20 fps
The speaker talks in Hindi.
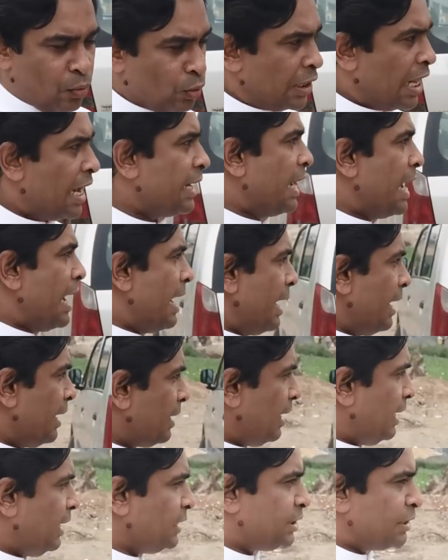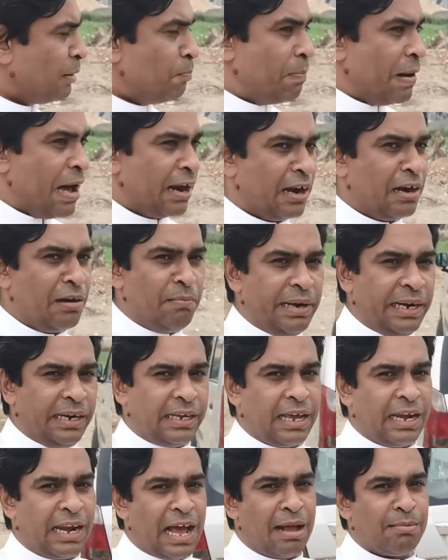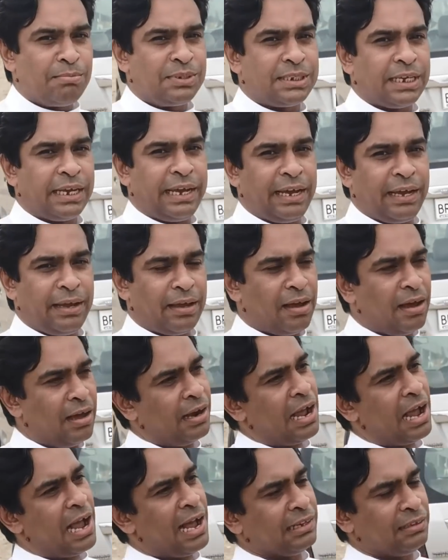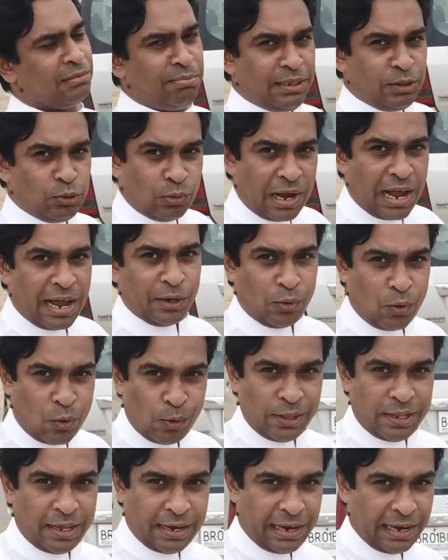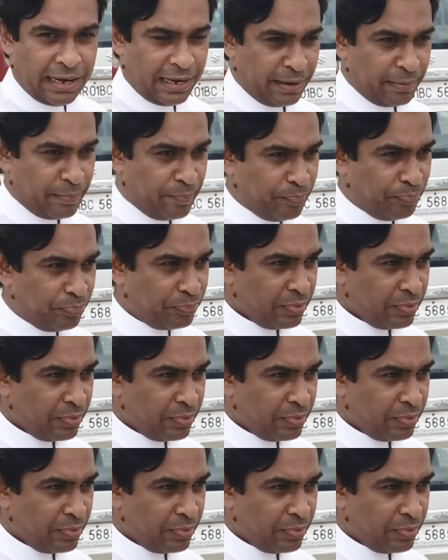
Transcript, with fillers: होता क्या है कि चंपारण मीट के नाम से हर आदमी दुकान खोल दे रहा है